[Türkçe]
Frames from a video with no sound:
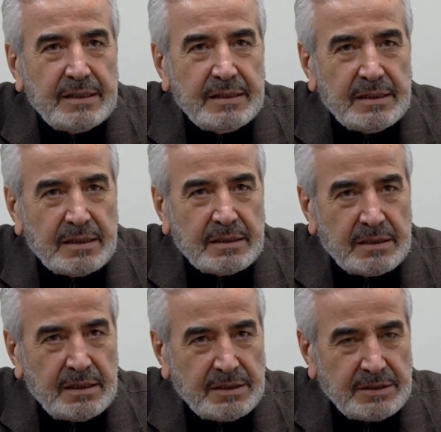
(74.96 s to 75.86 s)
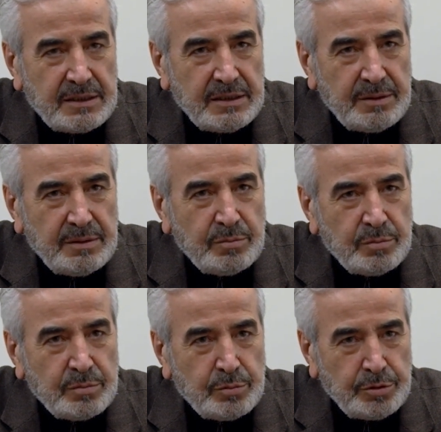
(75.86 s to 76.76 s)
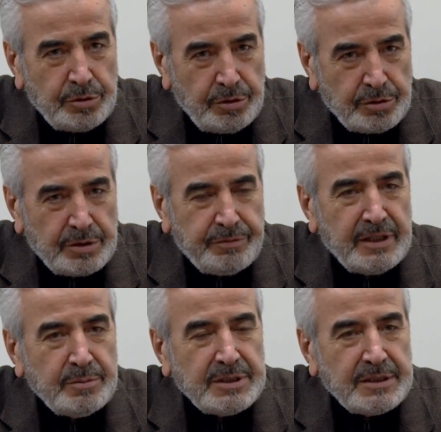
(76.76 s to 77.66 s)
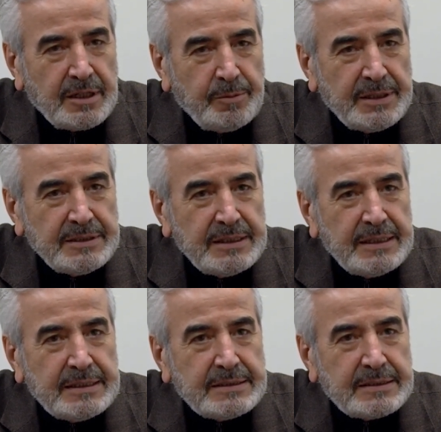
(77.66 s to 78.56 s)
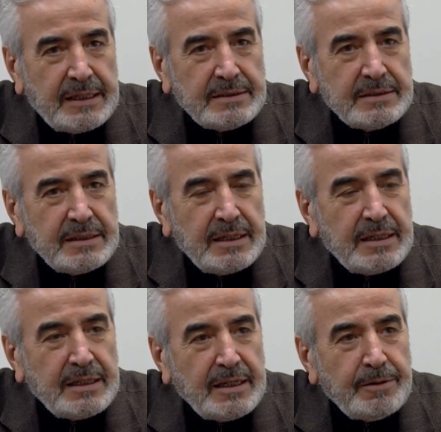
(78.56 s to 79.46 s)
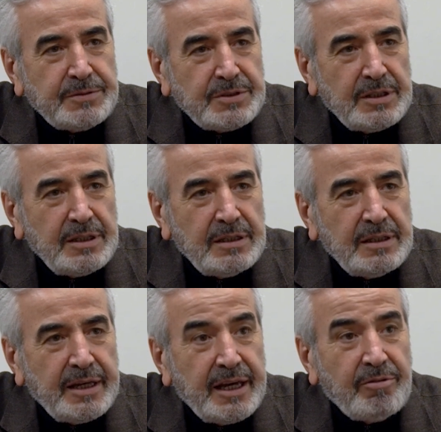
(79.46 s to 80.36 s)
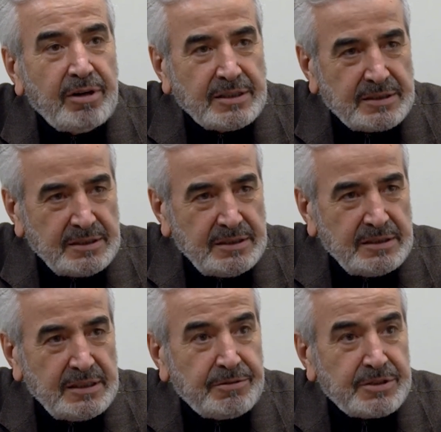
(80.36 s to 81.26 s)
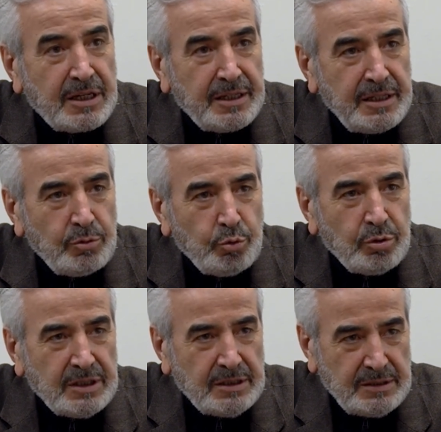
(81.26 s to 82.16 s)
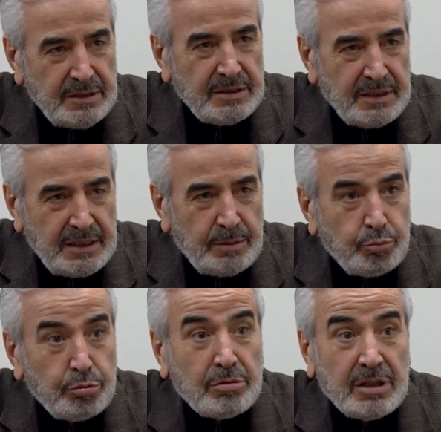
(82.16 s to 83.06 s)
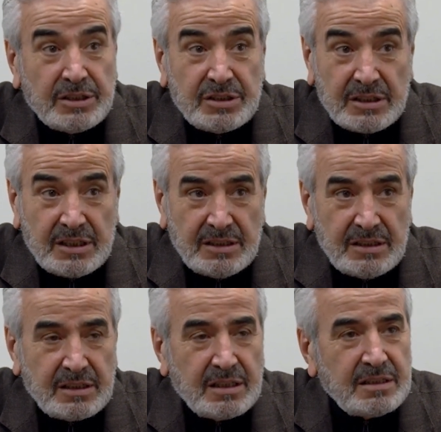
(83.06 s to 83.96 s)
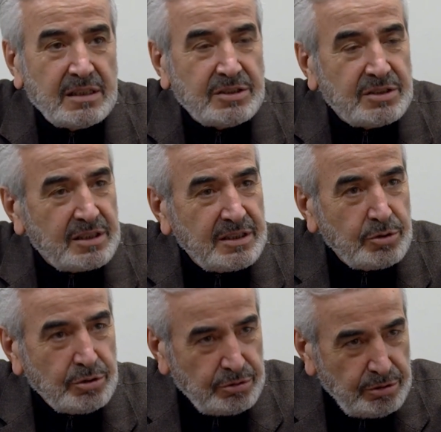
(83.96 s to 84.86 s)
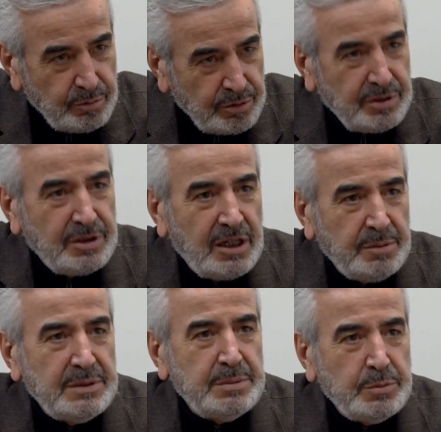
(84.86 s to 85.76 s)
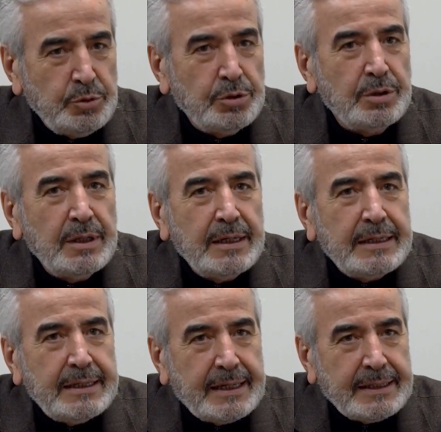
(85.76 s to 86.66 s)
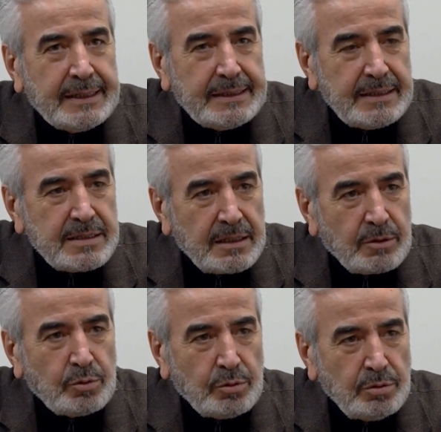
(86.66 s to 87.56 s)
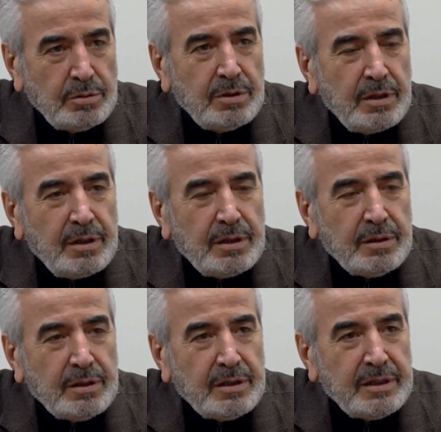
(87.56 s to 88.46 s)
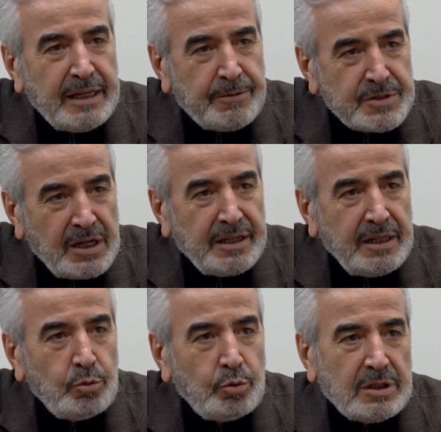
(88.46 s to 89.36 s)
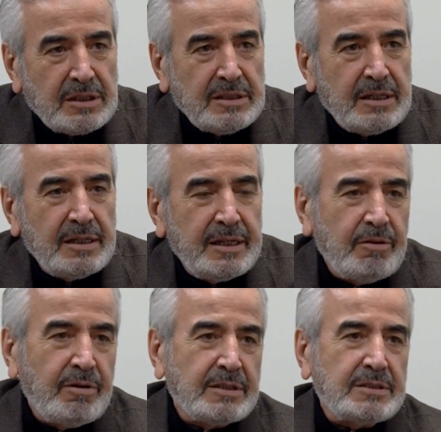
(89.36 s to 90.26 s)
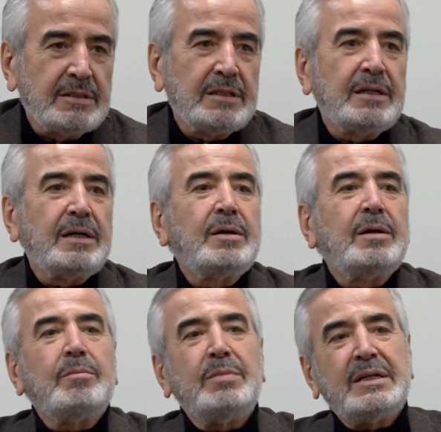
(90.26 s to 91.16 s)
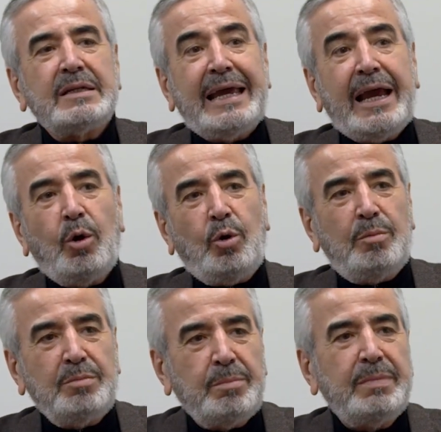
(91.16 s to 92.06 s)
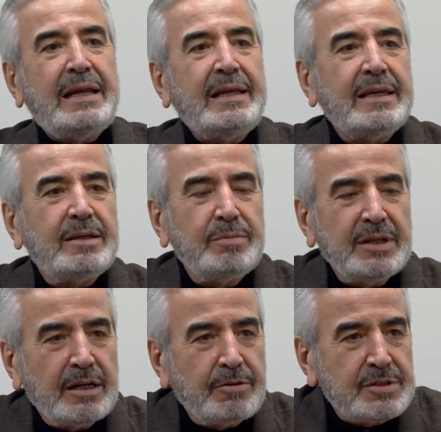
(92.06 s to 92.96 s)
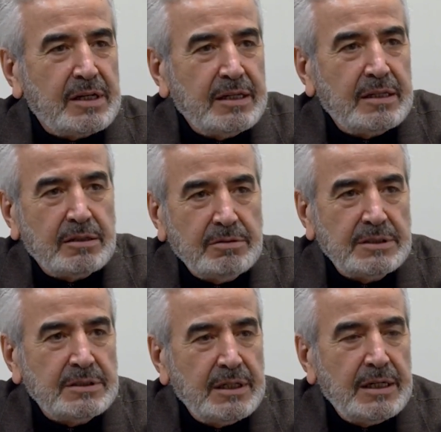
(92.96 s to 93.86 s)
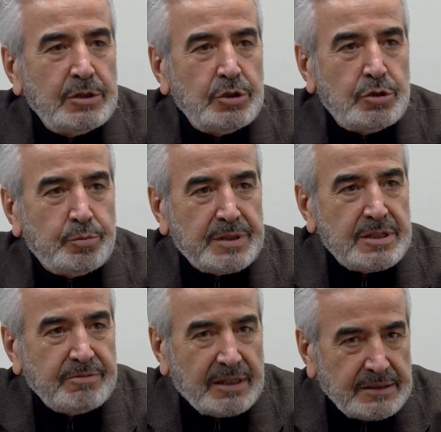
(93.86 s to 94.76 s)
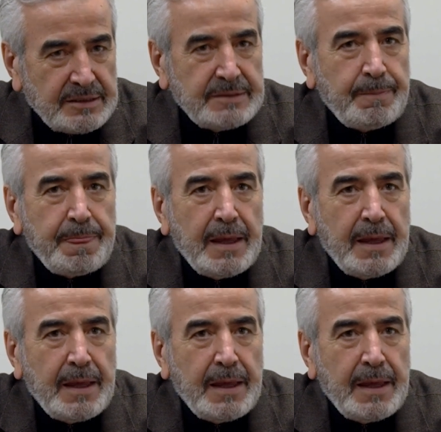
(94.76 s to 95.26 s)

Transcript: E, Allah Teala Hazretleri buyuruyor Efendimiz'e hitaben. Sen nefsinin hevasını, nefsani duygularını putlaştıranı, tanrılaştıranı gördün mü? Habibim diyor. Yani insanoğlunun e, nefsani duygularında, hevasında bir ego, bir benlik, bir nefsani tavır hiç şüphesiz vardır.